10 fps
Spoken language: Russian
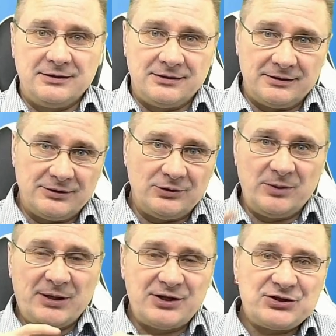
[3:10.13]
Ну и
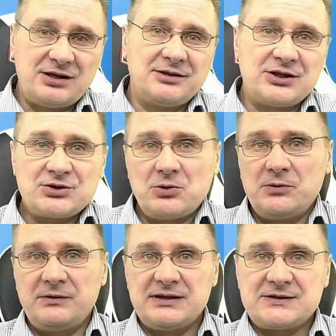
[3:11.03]
по окончанию нашего
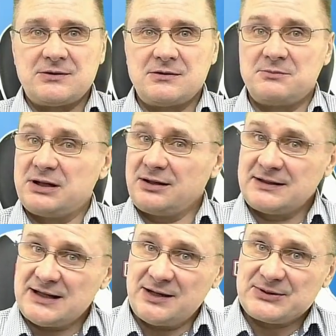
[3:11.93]
видео мы
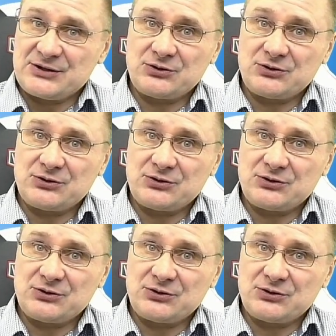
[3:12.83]
надеемся,